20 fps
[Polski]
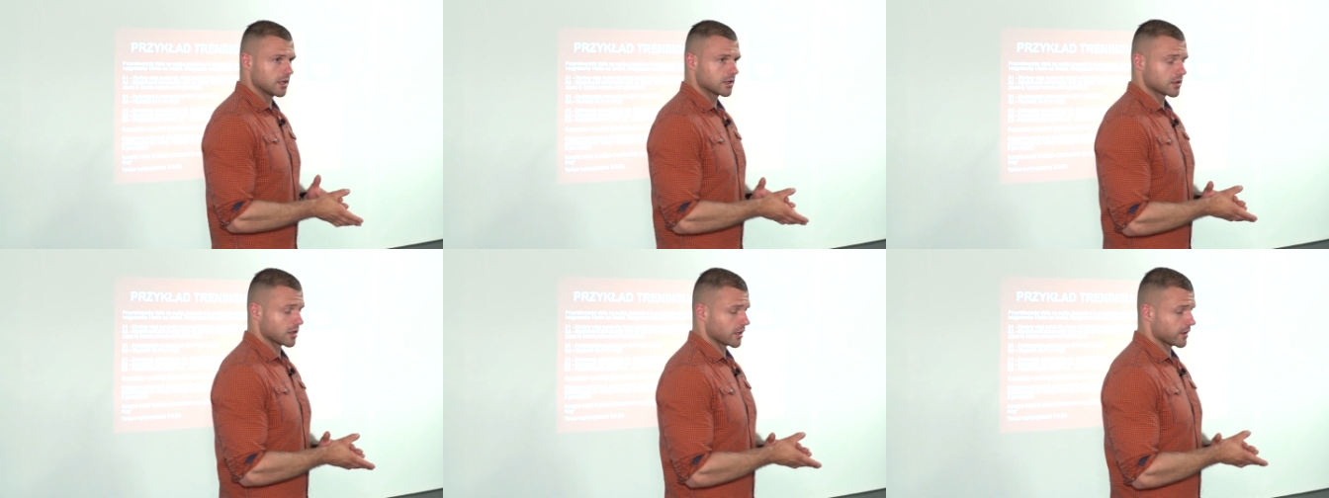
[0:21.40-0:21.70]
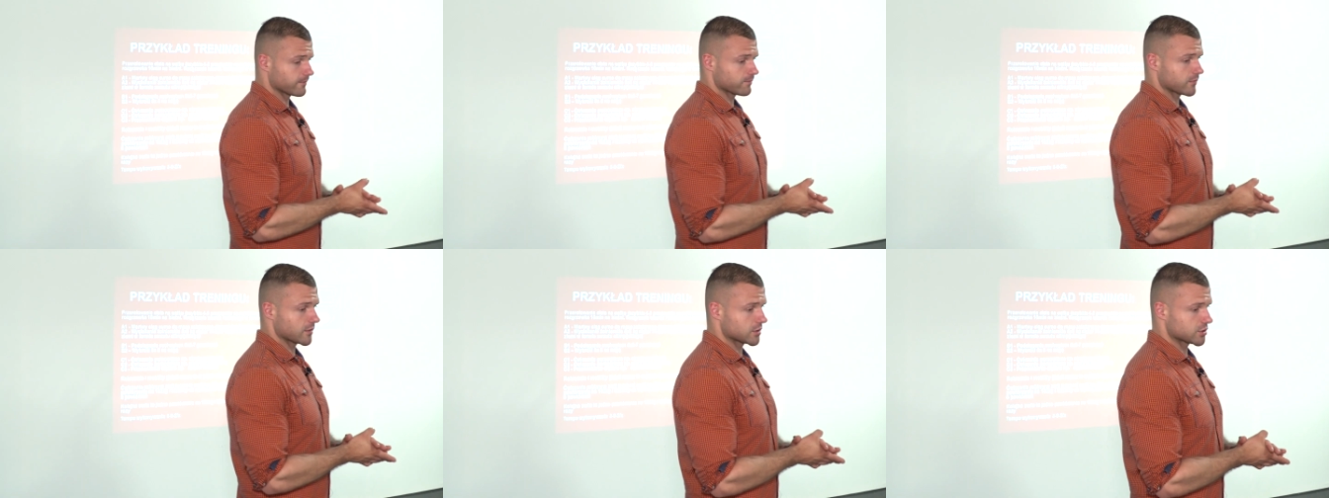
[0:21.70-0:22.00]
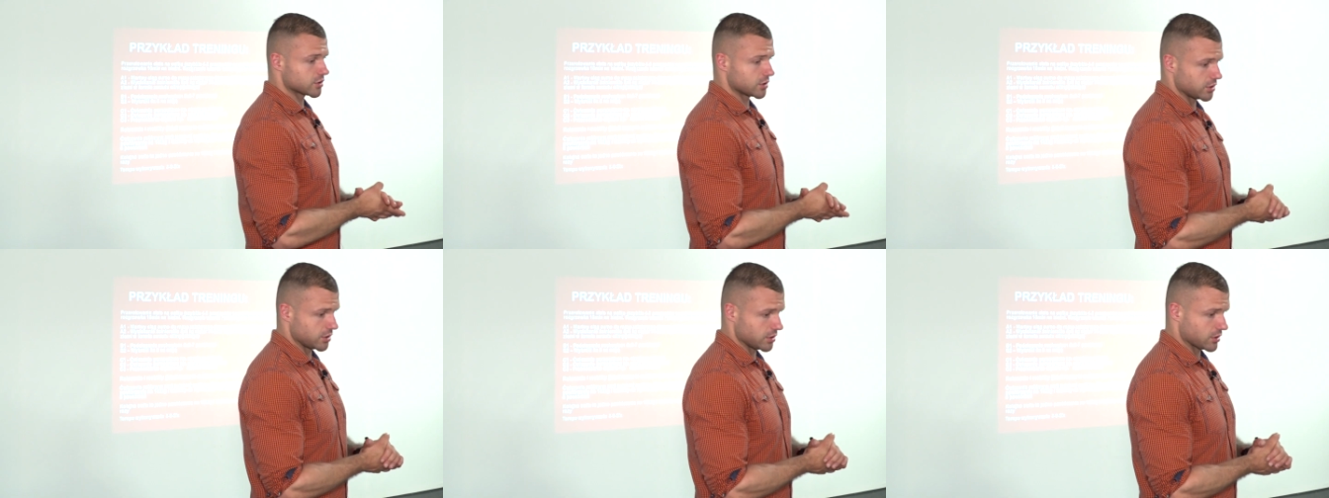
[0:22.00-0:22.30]
Nie?
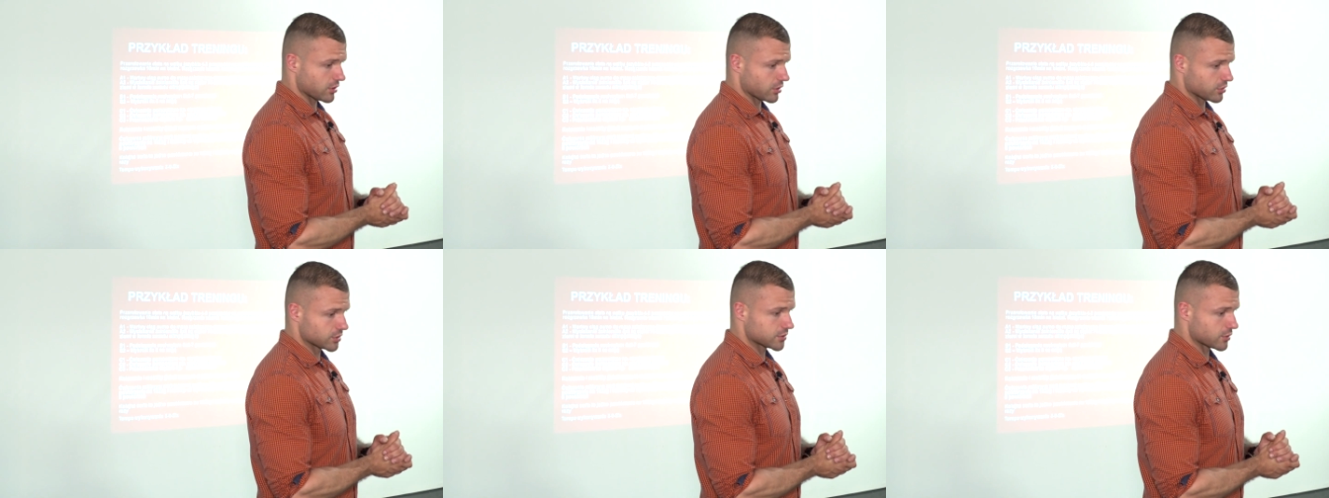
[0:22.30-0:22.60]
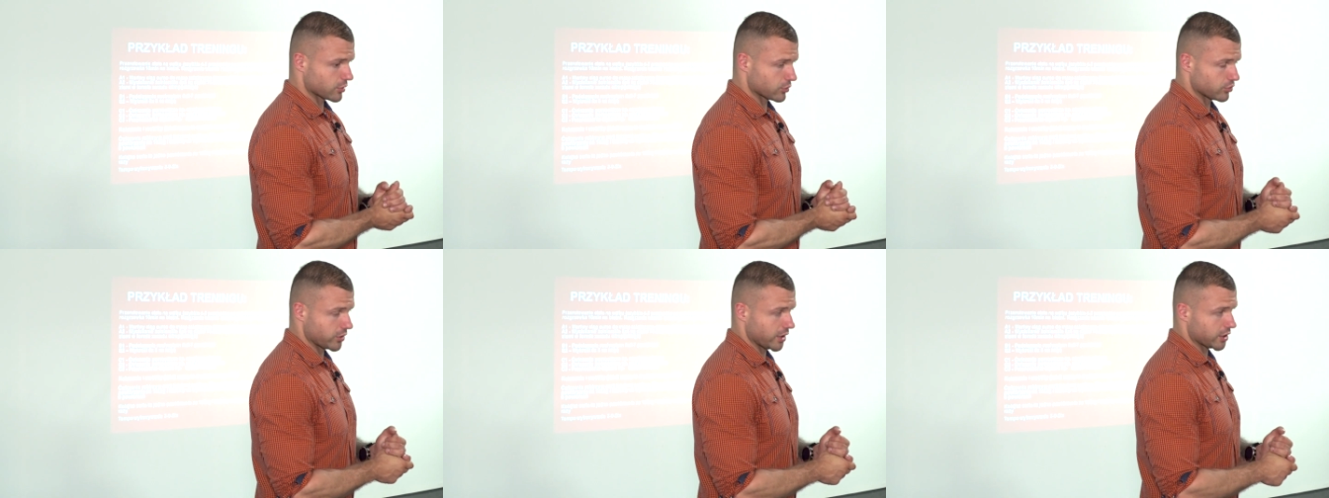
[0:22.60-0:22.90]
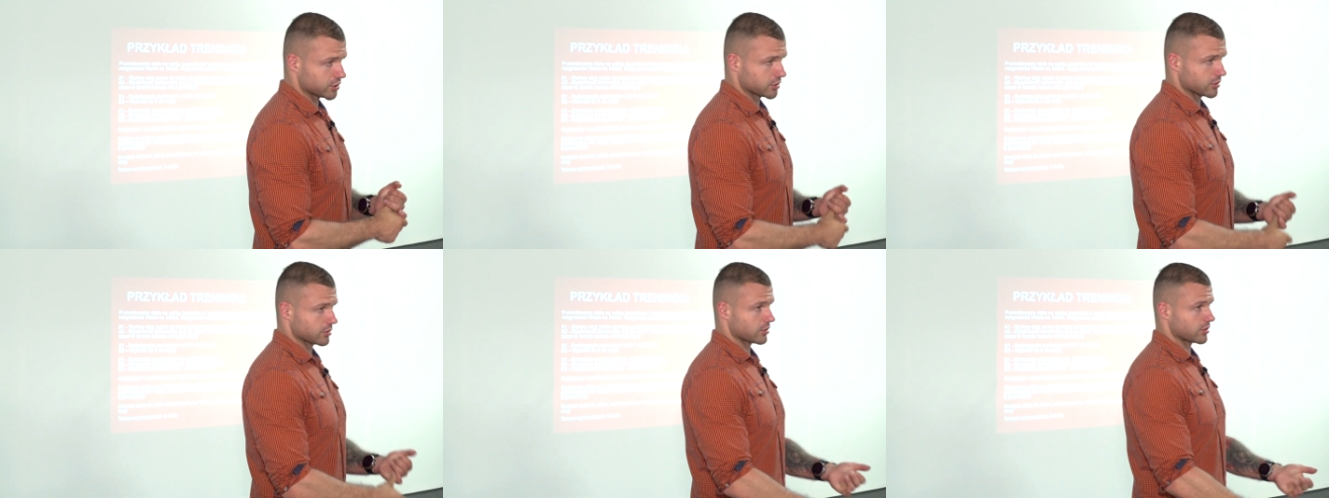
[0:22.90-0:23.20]
Jeżeli kogoś
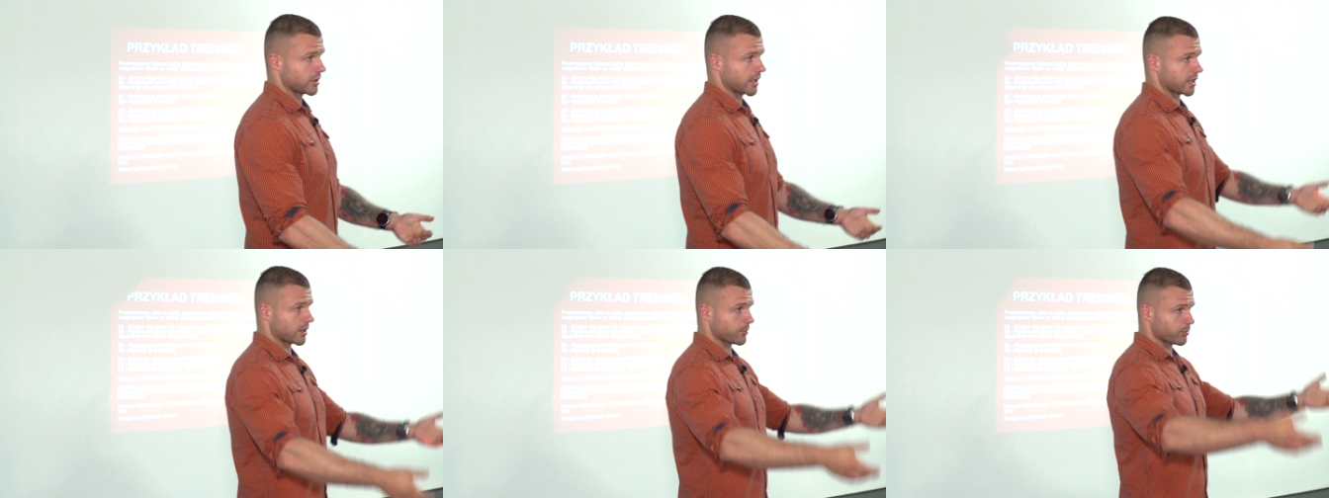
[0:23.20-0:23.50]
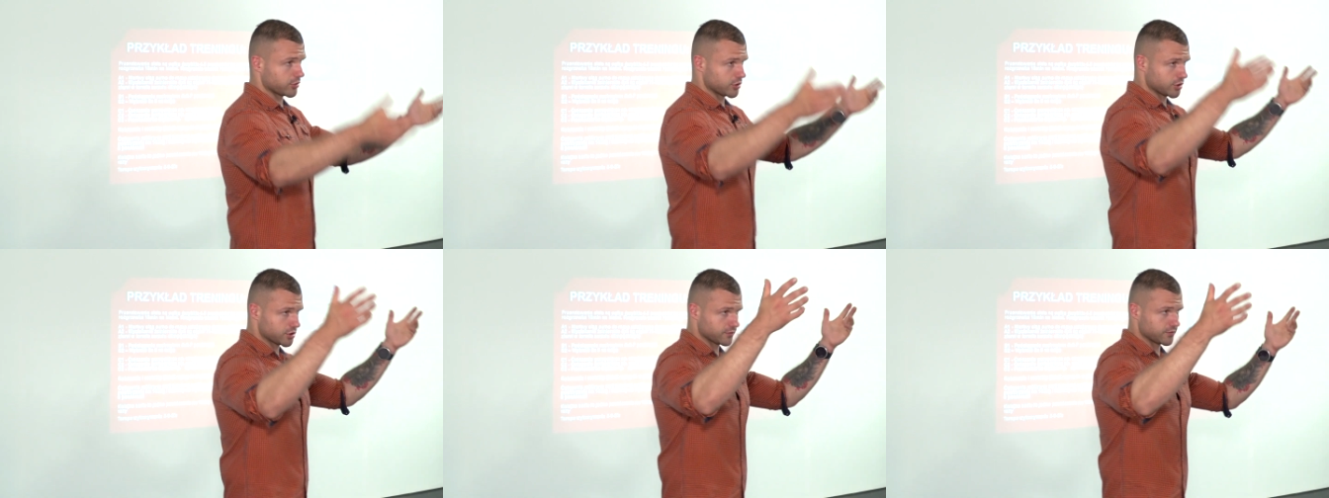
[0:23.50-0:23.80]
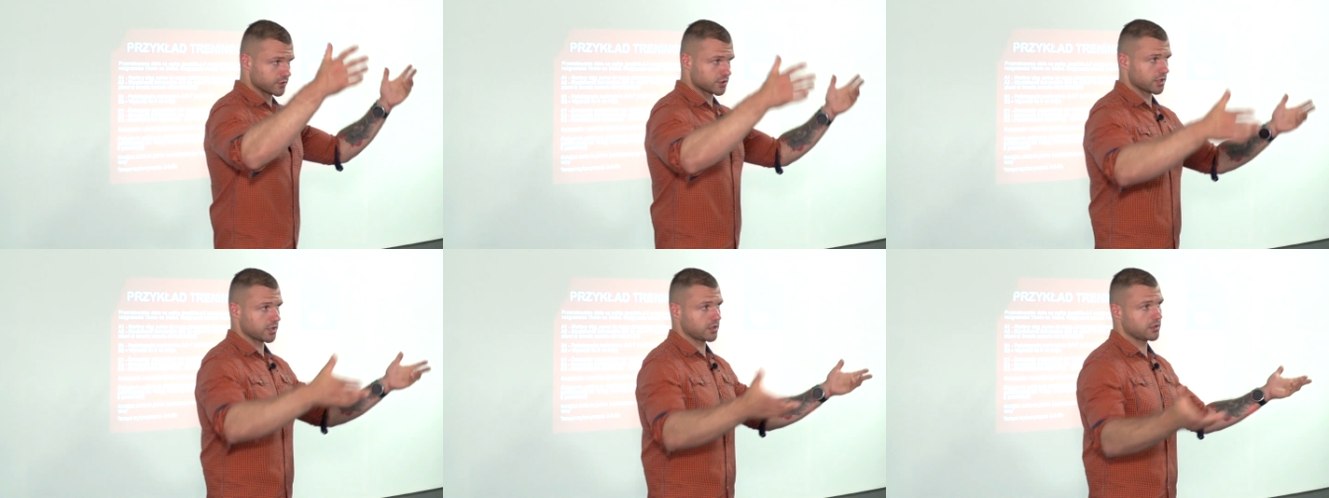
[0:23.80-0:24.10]
zrolujecie, no to rękę podniesie
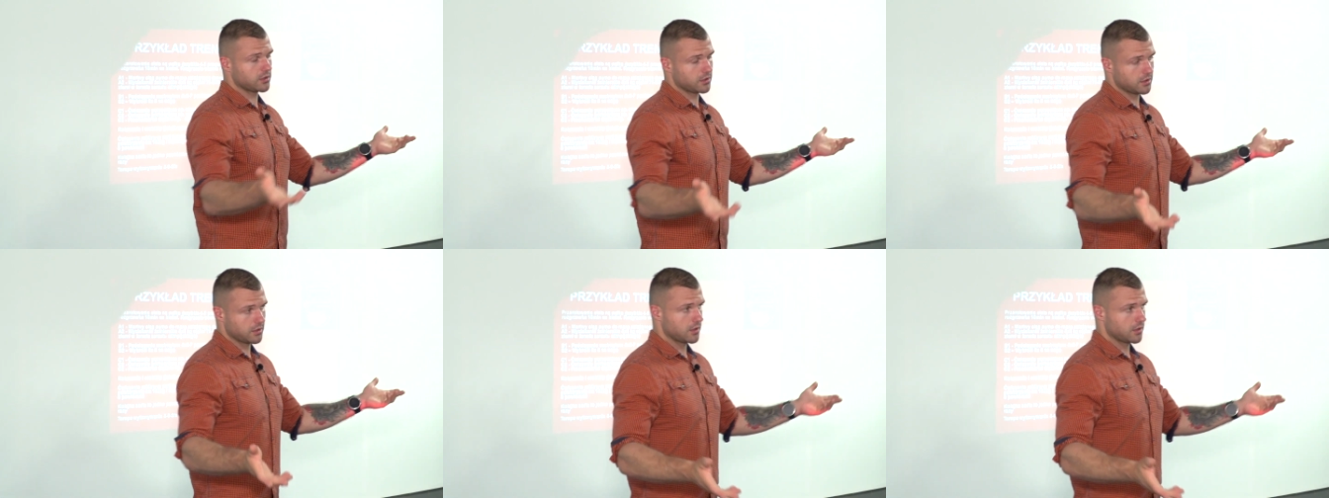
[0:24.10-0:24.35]
wyżej,